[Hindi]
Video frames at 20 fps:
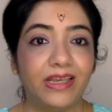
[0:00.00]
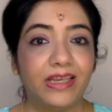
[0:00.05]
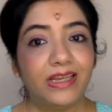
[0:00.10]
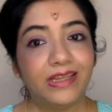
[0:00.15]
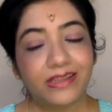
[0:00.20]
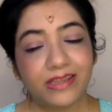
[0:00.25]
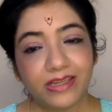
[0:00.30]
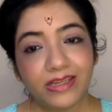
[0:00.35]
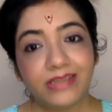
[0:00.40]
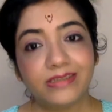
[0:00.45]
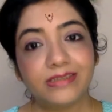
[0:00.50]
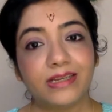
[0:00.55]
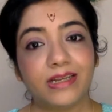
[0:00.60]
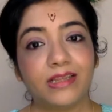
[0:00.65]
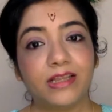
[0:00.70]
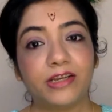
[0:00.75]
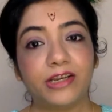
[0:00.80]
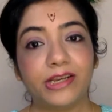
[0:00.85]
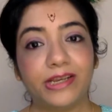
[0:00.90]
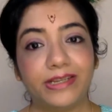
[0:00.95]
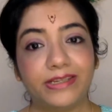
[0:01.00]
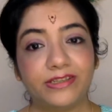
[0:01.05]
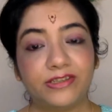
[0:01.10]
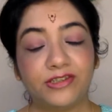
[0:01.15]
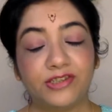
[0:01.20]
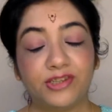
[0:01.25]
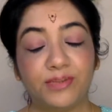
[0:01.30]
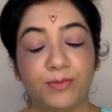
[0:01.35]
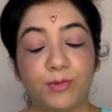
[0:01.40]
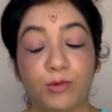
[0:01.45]
इतने ज़्यादा
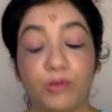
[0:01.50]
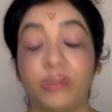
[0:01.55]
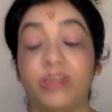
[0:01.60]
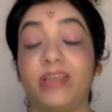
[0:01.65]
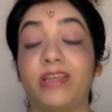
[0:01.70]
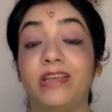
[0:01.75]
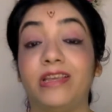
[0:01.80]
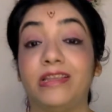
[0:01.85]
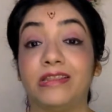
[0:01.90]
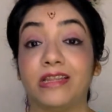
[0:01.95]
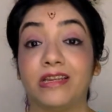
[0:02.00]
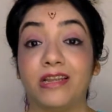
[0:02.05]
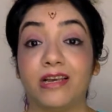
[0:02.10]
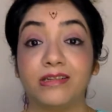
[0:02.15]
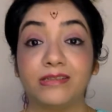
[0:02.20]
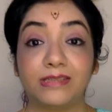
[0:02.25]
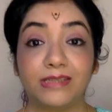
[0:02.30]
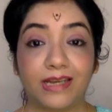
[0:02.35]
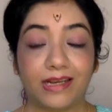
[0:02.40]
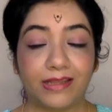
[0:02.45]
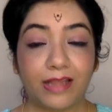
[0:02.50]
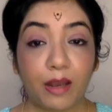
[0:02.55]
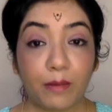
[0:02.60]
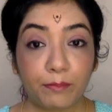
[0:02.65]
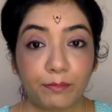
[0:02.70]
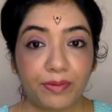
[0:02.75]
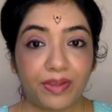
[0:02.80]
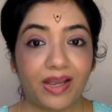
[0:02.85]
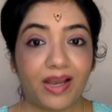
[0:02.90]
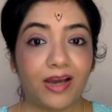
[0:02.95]
रिलेशनशिप होते हैं इतना ज़्यादा
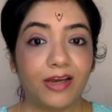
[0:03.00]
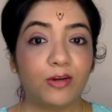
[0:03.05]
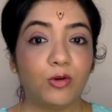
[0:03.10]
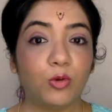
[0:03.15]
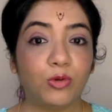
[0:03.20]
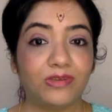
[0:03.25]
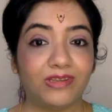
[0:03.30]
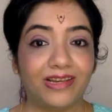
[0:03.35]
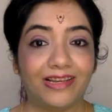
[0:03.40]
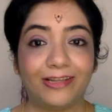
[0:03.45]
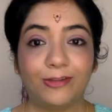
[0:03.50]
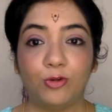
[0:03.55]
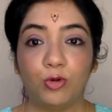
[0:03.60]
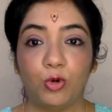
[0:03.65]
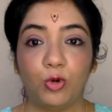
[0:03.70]
प्यार होता है दो